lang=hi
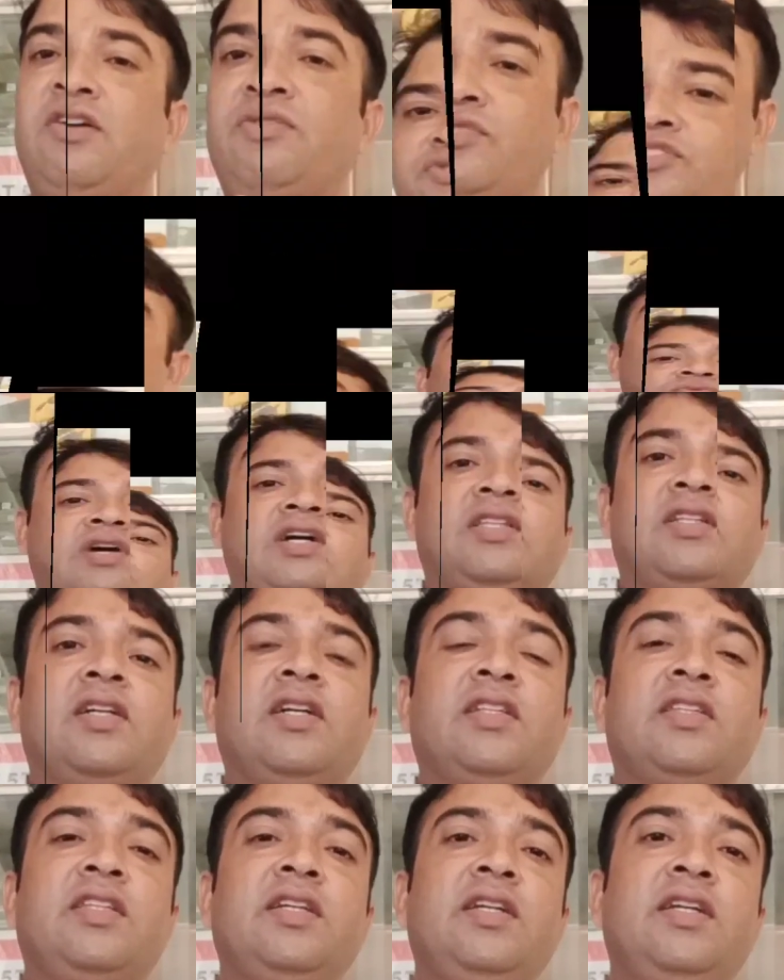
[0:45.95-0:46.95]
अचीव कर
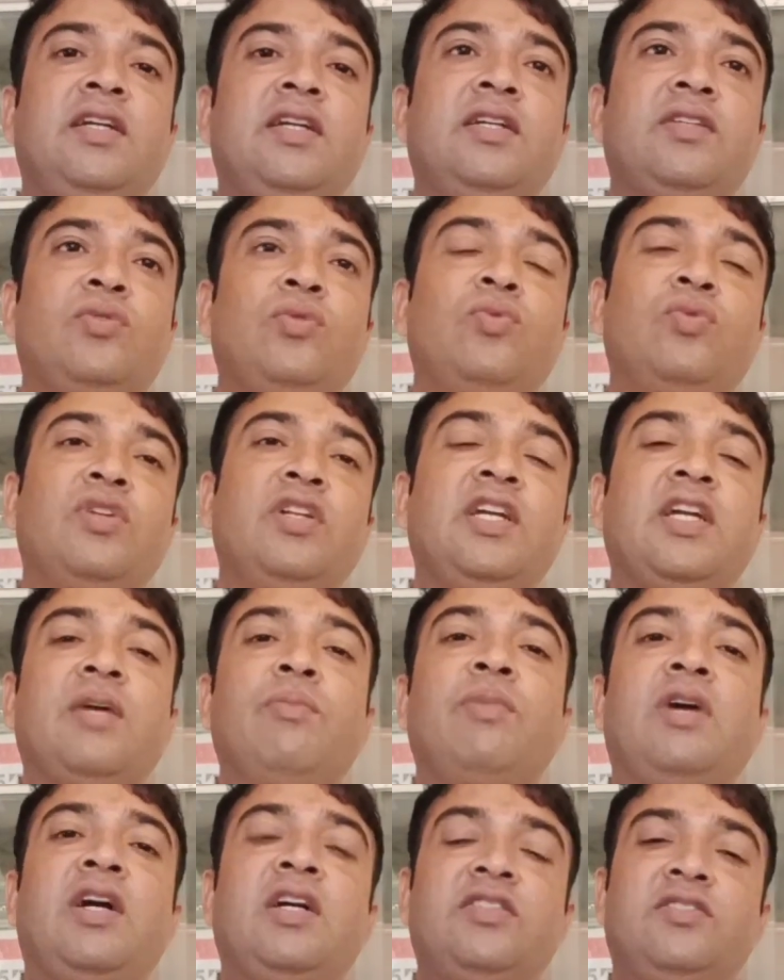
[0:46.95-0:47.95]
सकते हैं तो उठने
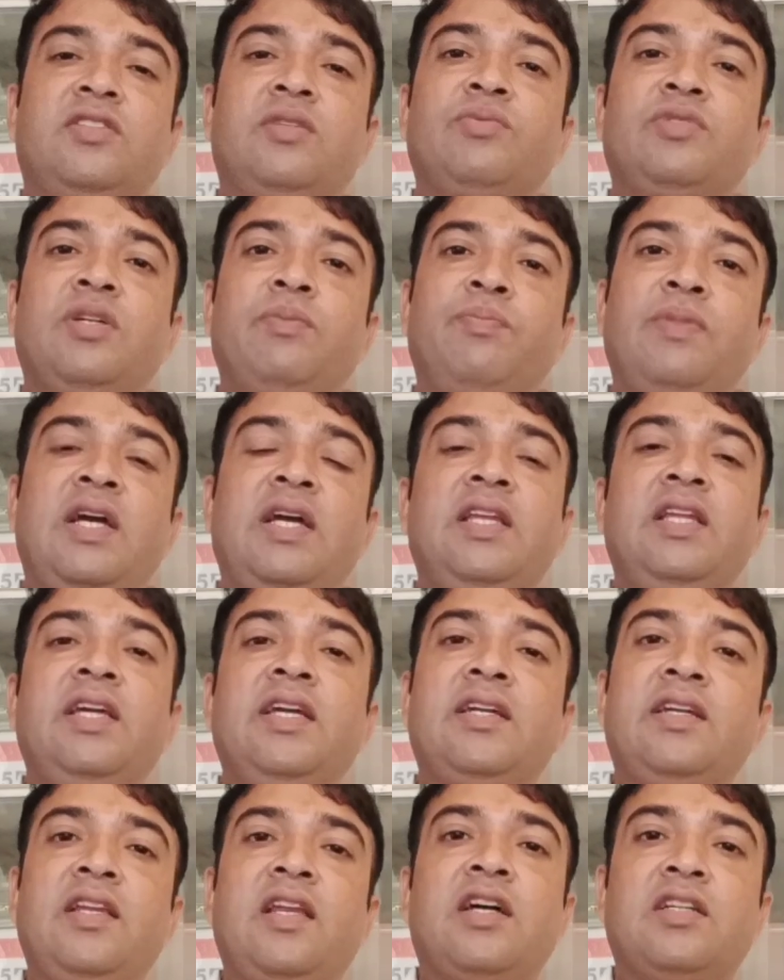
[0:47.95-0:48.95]
के बाद सबसे पहले
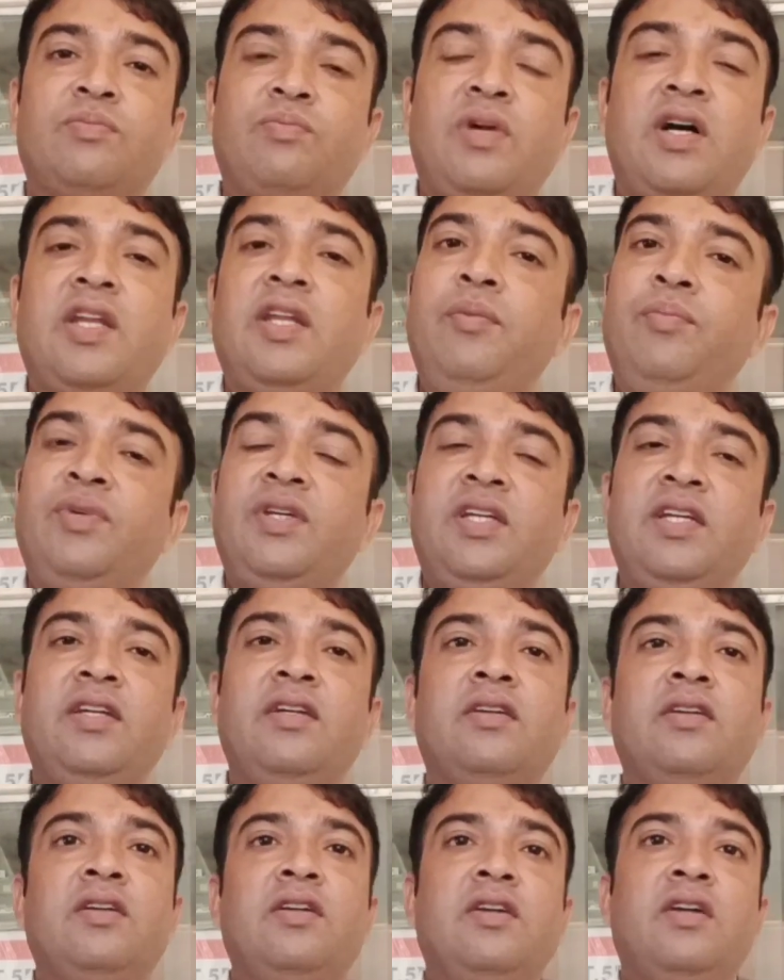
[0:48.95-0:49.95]
एक गिलास पानी पिए